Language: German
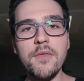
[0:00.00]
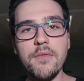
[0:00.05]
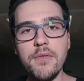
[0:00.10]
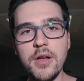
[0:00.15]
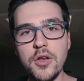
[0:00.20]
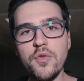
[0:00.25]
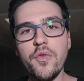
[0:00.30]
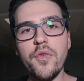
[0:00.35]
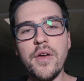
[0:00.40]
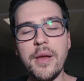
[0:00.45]

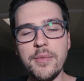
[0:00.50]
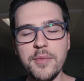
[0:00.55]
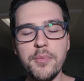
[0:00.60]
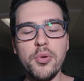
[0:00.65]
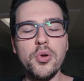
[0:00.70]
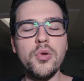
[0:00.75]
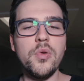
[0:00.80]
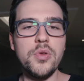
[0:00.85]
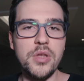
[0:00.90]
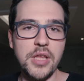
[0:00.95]
Weil du fremde
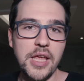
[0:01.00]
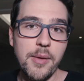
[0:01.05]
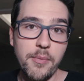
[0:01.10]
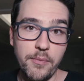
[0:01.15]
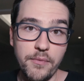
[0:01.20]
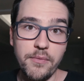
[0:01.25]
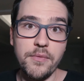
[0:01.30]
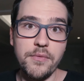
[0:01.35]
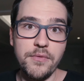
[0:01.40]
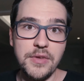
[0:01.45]
Produkte
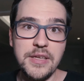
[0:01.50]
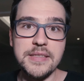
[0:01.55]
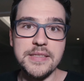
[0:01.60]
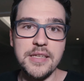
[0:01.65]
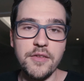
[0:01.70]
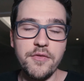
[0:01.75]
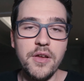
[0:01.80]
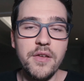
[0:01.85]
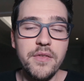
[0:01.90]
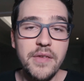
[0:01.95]
eben, wie
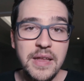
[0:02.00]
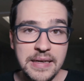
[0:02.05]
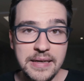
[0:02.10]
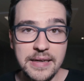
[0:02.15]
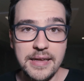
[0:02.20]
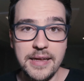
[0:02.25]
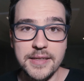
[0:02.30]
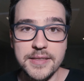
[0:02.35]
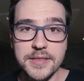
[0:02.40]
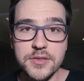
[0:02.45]
gesagt,
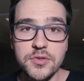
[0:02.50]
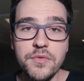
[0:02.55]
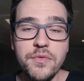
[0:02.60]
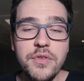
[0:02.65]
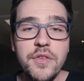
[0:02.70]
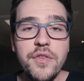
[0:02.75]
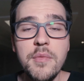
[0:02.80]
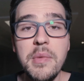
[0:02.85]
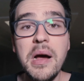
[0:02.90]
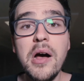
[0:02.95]
verwenden kannst. Und
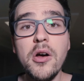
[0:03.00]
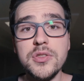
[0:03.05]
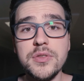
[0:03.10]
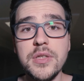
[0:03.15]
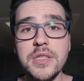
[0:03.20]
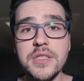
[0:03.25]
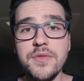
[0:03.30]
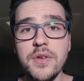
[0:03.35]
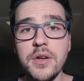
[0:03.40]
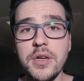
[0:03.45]
wie viel brauchst
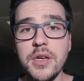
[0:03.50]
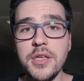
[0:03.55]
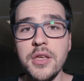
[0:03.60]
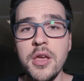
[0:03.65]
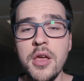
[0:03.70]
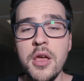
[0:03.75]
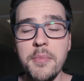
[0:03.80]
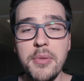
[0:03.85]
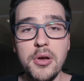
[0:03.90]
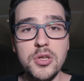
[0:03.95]
du jetzt wirklich?
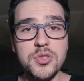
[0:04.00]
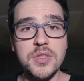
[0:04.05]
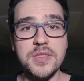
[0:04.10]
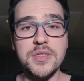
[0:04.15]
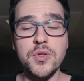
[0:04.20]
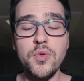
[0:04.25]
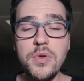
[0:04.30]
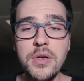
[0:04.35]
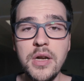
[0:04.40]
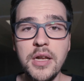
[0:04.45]
Brauchst du
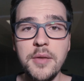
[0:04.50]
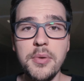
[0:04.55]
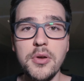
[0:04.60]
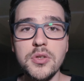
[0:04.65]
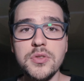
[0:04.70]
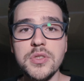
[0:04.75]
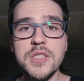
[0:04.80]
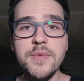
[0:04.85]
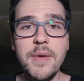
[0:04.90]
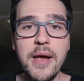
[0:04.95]
jetzt 100?
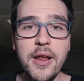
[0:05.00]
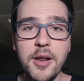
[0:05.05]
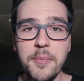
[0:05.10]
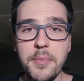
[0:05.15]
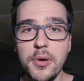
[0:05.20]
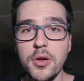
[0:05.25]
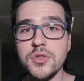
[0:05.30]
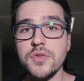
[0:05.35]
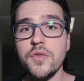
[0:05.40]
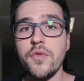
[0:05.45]
Brauchst du 200?
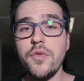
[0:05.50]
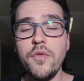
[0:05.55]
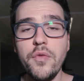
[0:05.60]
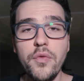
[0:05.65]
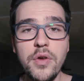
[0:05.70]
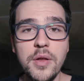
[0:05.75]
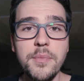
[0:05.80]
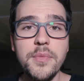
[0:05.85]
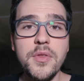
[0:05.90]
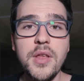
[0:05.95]
Brauchst du
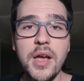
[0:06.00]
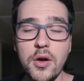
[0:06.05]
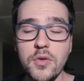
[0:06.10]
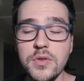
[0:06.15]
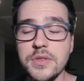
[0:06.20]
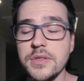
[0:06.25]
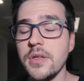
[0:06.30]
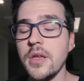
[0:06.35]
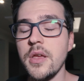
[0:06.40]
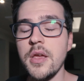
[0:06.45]
500?
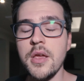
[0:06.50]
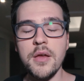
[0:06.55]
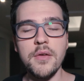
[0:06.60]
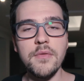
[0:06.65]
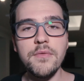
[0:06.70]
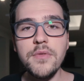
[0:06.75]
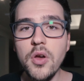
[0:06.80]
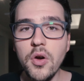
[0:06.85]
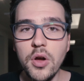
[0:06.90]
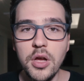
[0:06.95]
1000?
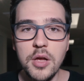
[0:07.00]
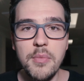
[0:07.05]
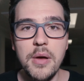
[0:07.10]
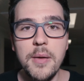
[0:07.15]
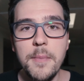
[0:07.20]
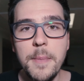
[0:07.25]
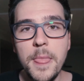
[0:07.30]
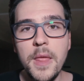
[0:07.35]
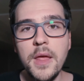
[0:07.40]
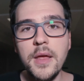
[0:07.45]
Wie auch
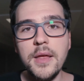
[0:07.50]
immer.